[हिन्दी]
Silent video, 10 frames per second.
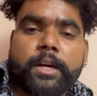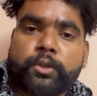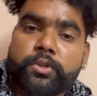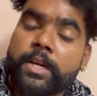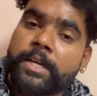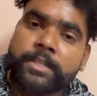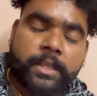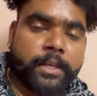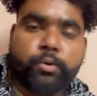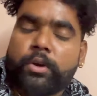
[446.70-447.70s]
तो सर का
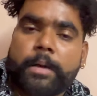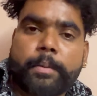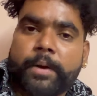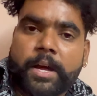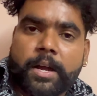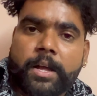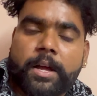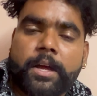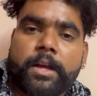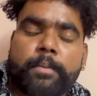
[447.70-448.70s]
जल्दी उठना भी पड़ेगा
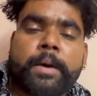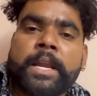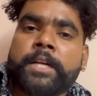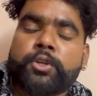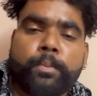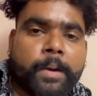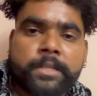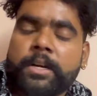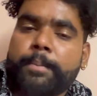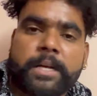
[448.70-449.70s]
मान के चलो पाँच
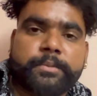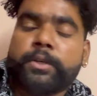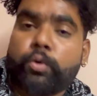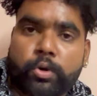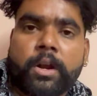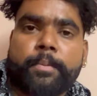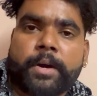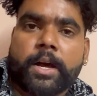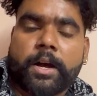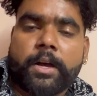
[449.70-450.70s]
साढ़े पाँच बजे उठना
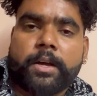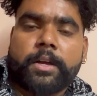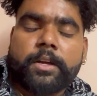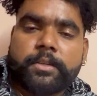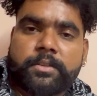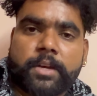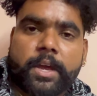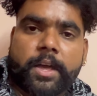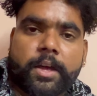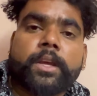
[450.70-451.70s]
पड़ेगा ठीक
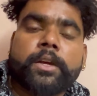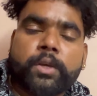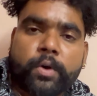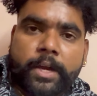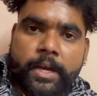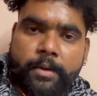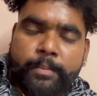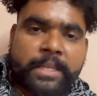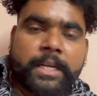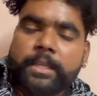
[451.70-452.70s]
है क्योंकि
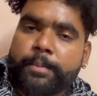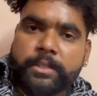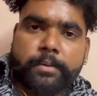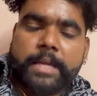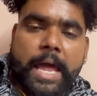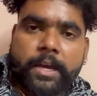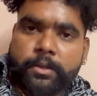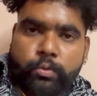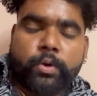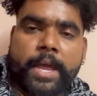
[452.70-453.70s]
मैंने थर ते पीछे बताया कि
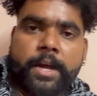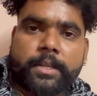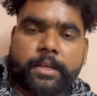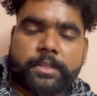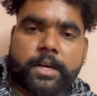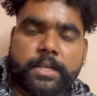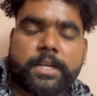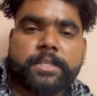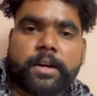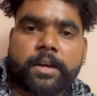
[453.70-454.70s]
दूर है यहाँ से तो जगह
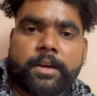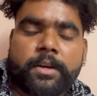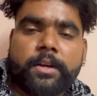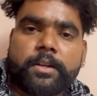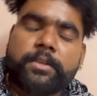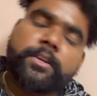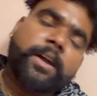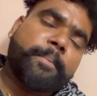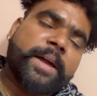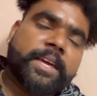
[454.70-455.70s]
जहाँ जाना ठीक है
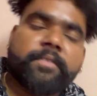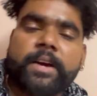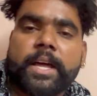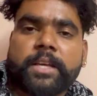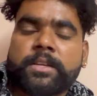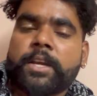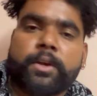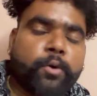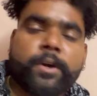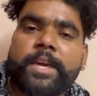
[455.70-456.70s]
पैकिंग वगैरह सारी
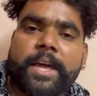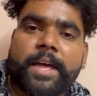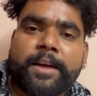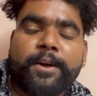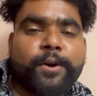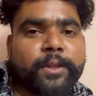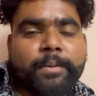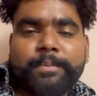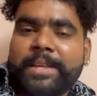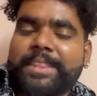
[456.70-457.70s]
हो गई है तो भाई
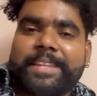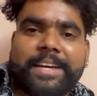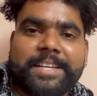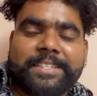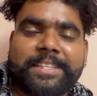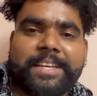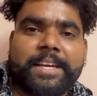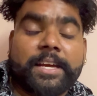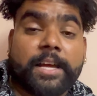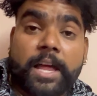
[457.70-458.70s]
मिलते हैं जल्दी
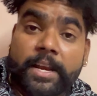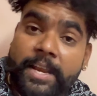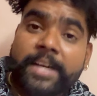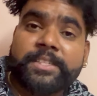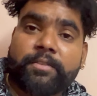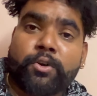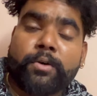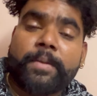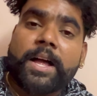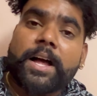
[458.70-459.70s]
नेक्स्ट व्लॉग में